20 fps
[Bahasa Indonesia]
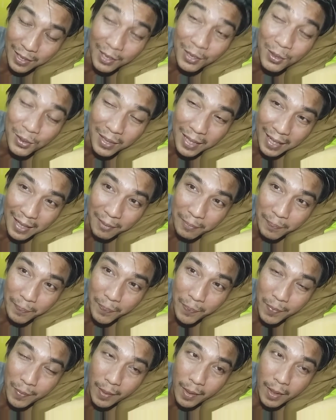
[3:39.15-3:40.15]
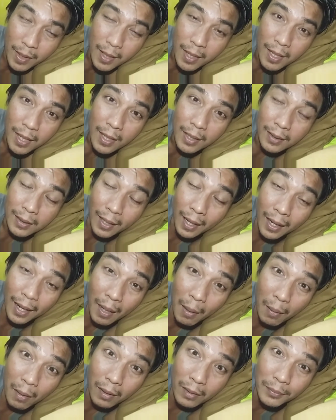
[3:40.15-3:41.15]
itu kan
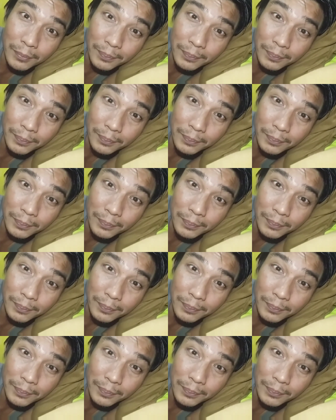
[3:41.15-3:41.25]
karena